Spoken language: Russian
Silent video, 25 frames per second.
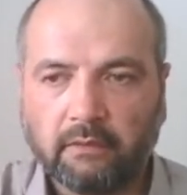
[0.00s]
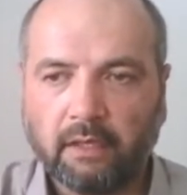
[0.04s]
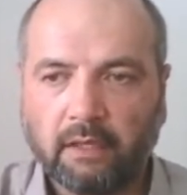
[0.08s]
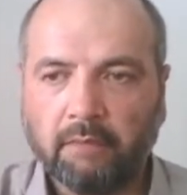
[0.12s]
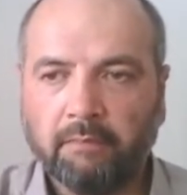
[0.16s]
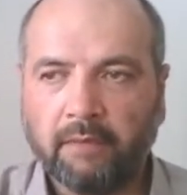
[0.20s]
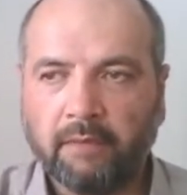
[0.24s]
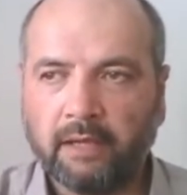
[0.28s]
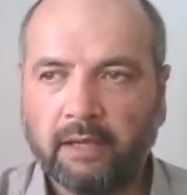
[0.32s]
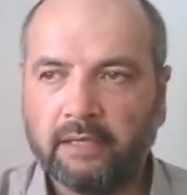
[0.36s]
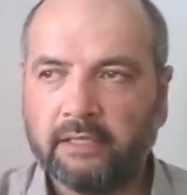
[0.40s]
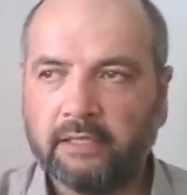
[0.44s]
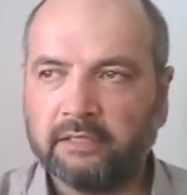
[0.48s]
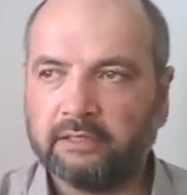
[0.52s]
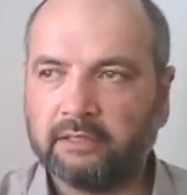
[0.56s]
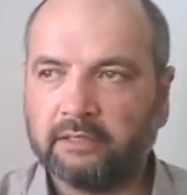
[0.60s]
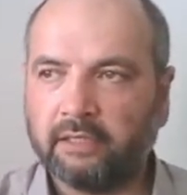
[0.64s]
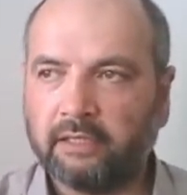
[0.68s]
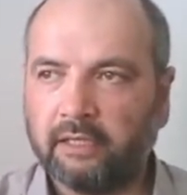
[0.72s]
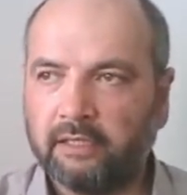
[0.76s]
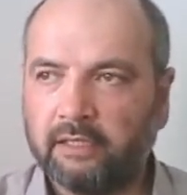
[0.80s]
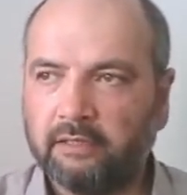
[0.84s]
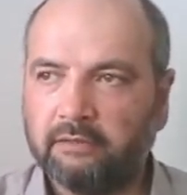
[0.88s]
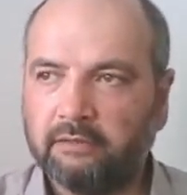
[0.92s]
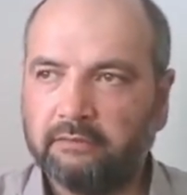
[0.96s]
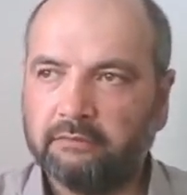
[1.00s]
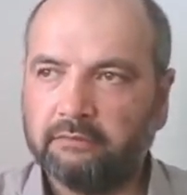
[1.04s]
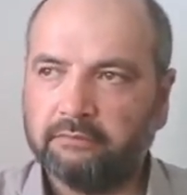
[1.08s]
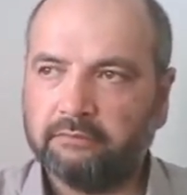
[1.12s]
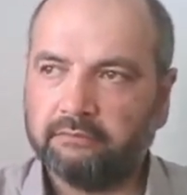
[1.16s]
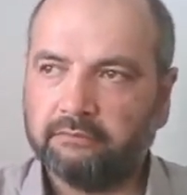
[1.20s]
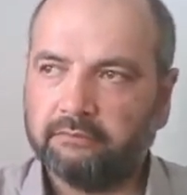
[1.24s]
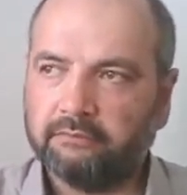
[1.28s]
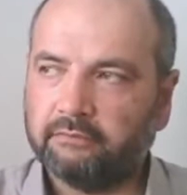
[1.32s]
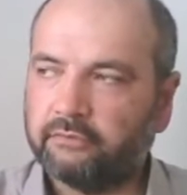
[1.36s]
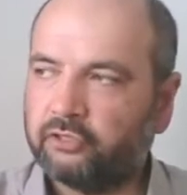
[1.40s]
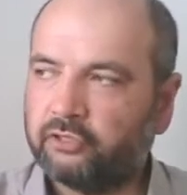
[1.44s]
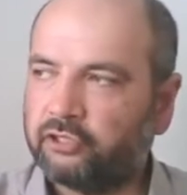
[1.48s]
Бен Исраиль
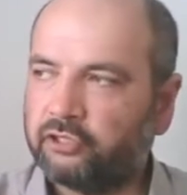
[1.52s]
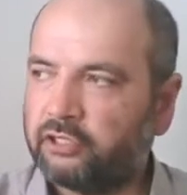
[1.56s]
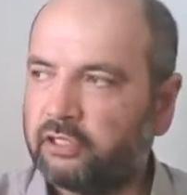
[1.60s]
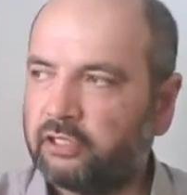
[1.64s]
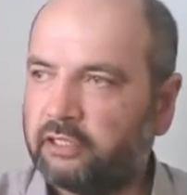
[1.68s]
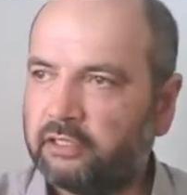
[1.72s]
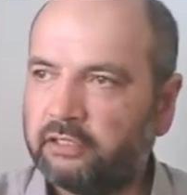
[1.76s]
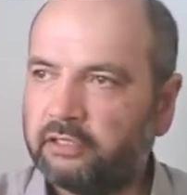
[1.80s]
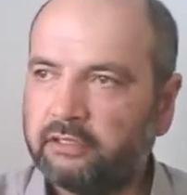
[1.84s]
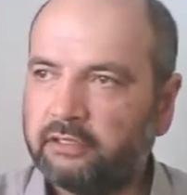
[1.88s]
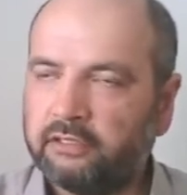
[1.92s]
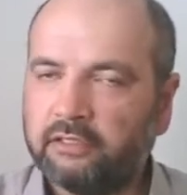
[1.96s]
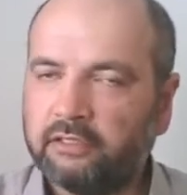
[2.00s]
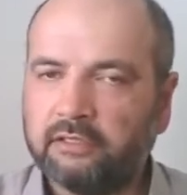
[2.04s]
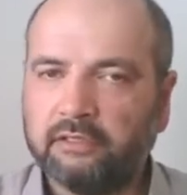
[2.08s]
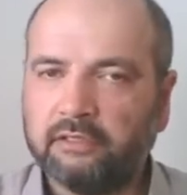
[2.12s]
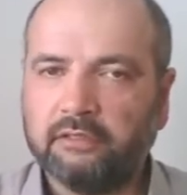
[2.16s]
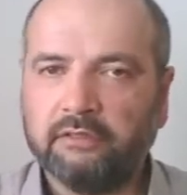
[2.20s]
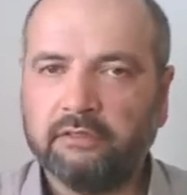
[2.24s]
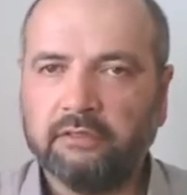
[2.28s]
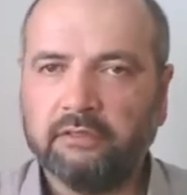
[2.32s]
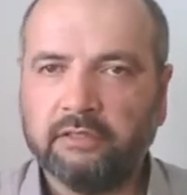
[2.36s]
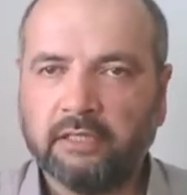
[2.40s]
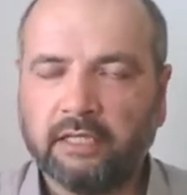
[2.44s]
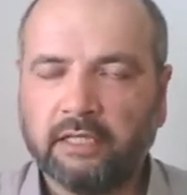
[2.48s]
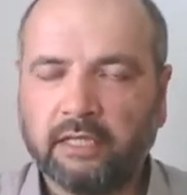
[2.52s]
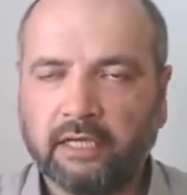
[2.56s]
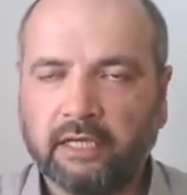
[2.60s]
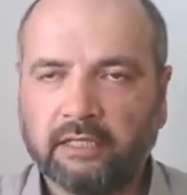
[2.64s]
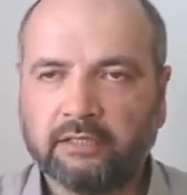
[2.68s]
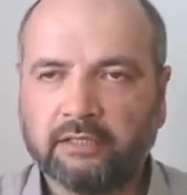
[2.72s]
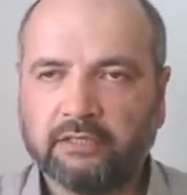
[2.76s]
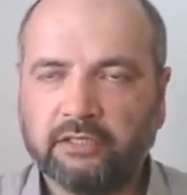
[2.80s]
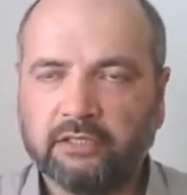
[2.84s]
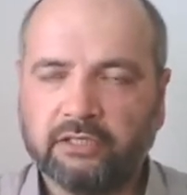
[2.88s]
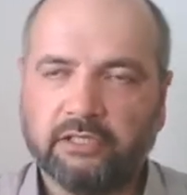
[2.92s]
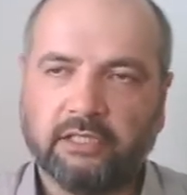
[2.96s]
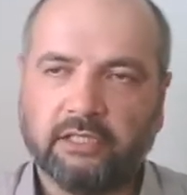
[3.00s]
жили не, не как
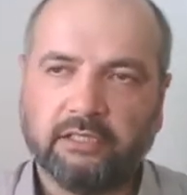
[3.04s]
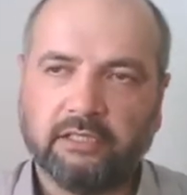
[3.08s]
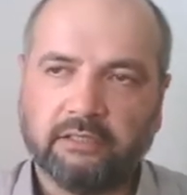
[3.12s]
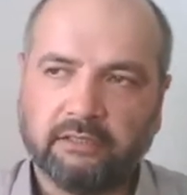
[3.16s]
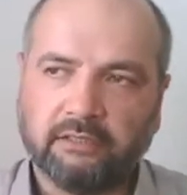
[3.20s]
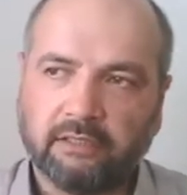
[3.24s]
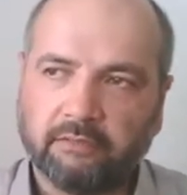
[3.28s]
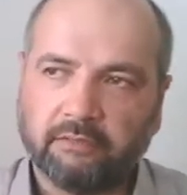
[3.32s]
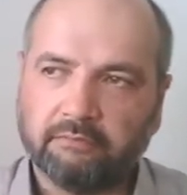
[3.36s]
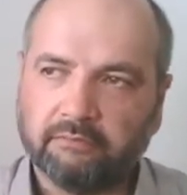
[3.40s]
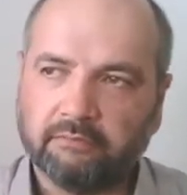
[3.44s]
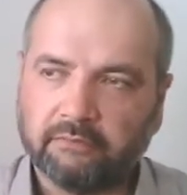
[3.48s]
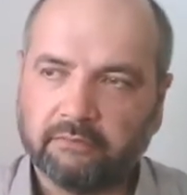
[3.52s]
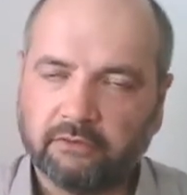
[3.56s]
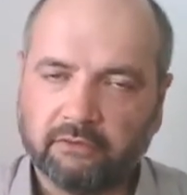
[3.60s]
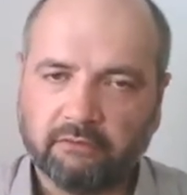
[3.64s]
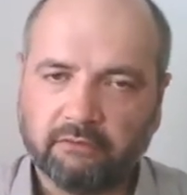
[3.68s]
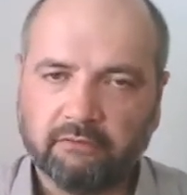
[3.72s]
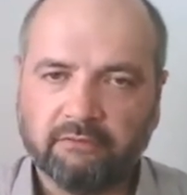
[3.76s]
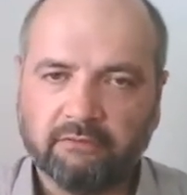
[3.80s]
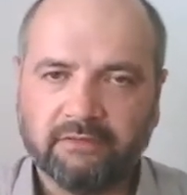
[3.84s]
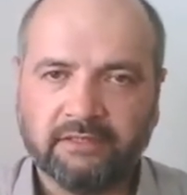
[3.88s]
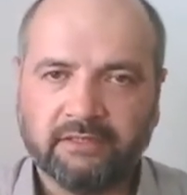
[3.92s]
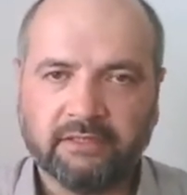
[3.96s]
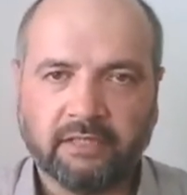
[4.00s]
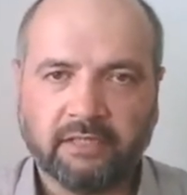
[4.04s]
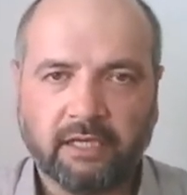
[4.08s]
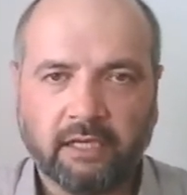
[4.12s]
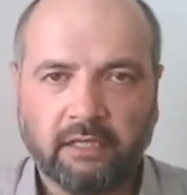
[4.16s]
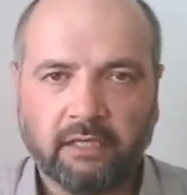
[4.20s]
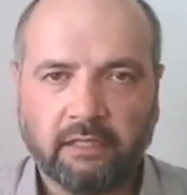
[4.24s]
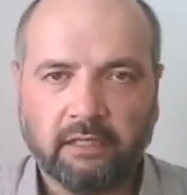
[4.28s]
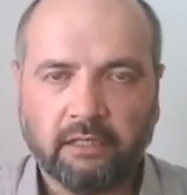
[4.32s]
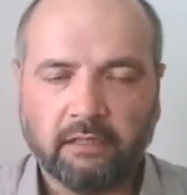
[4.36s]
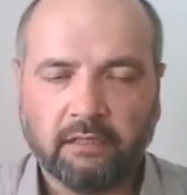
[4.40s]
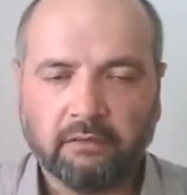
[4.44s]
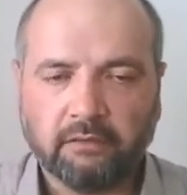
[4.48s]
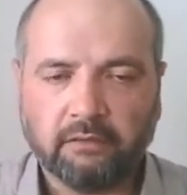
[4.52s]
сейчас там в
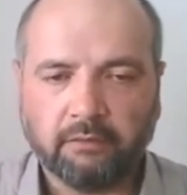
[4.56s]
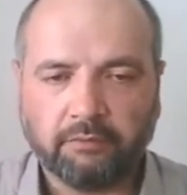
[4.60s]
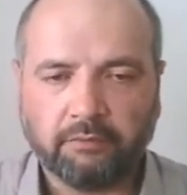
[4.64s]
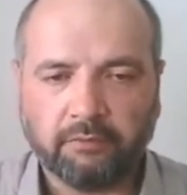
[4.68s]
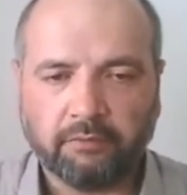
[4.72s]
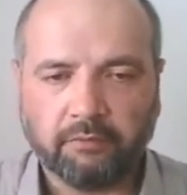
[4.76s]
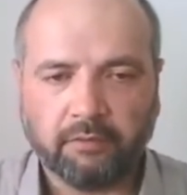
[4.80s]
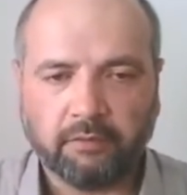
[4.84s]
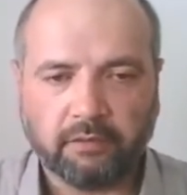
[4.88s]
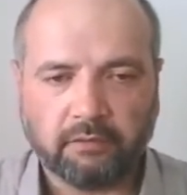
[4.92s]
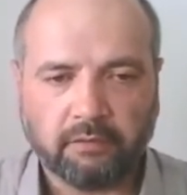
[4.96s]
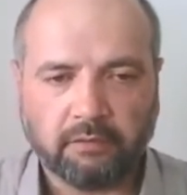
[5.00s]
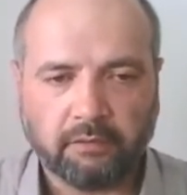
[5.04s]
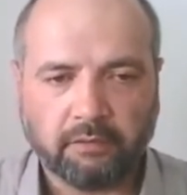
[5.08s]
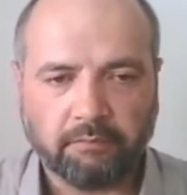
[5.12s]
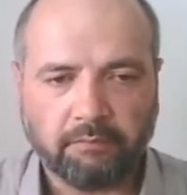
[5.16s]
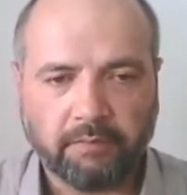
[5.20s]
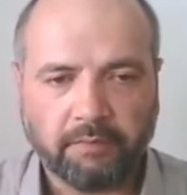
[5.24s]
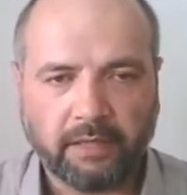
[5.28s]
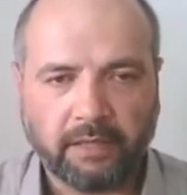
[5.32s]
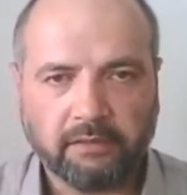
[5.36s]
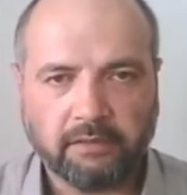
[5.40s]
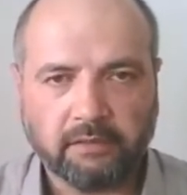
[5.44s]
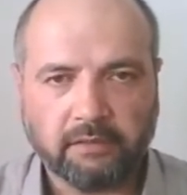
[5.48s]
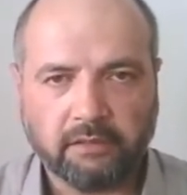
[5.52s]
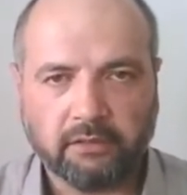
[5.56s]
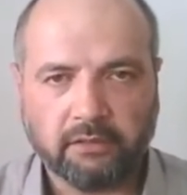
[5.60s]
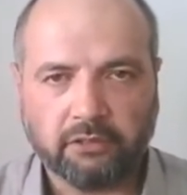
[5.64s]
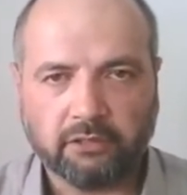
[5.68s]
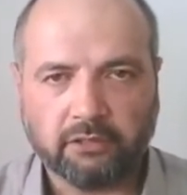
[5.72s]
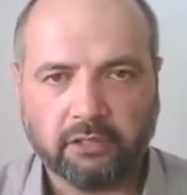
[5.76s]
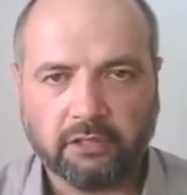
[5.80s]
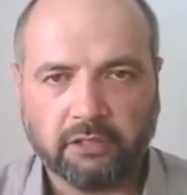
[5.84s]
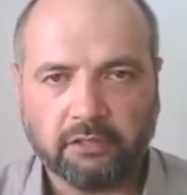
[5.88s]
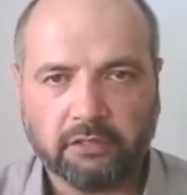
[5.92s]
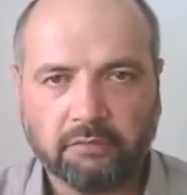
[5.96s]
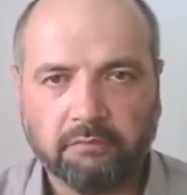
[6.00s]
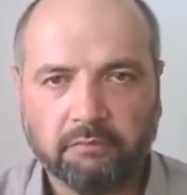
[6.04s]
Израиле, например, там 5 или
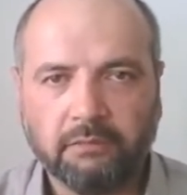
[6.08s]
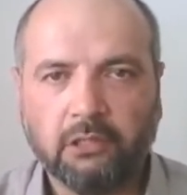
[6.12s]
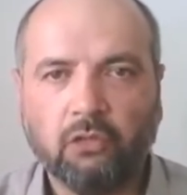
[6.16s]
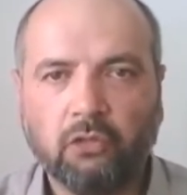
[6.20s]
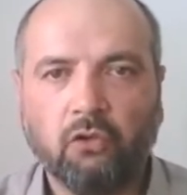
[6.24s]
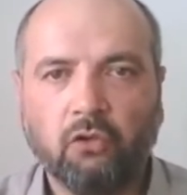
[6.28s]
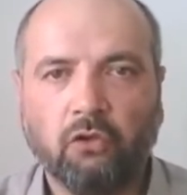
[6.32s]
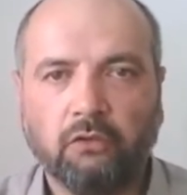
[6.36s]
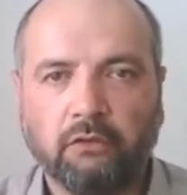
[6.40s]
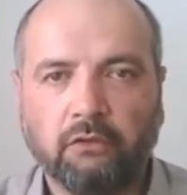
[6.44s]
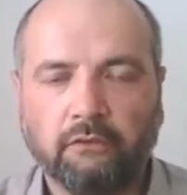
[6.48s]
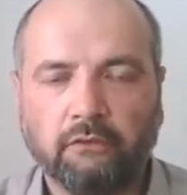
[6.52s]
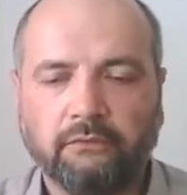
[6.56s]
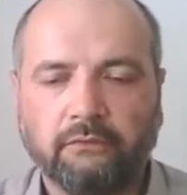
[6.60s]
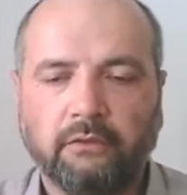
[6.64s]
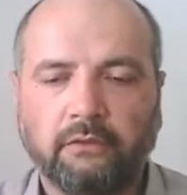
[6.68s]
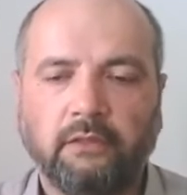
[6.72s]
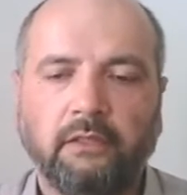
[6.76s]
6 миллионов.